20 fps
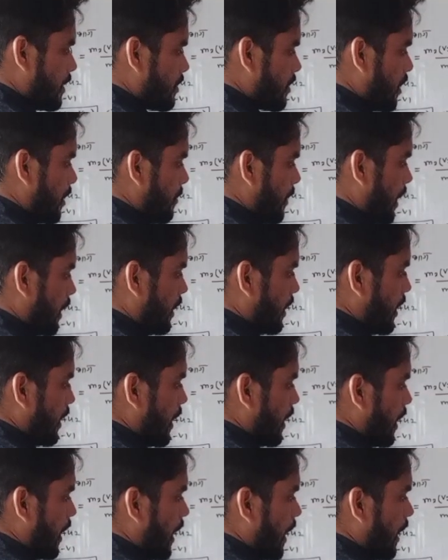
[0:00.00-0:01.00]
इसके बाद
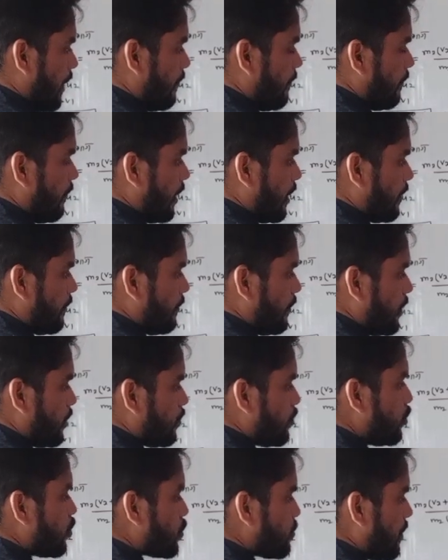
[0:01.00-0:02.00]
एम वन वी
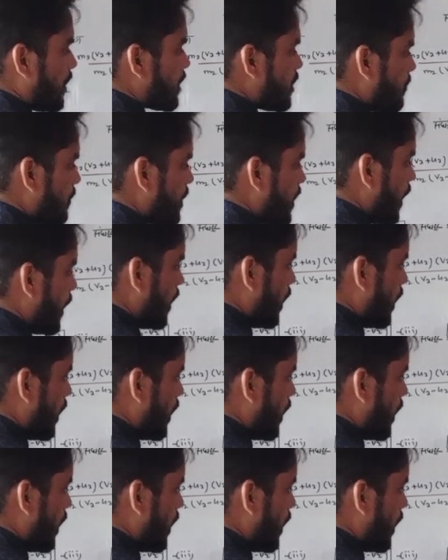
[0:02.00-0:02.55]
टू उस पक्ष में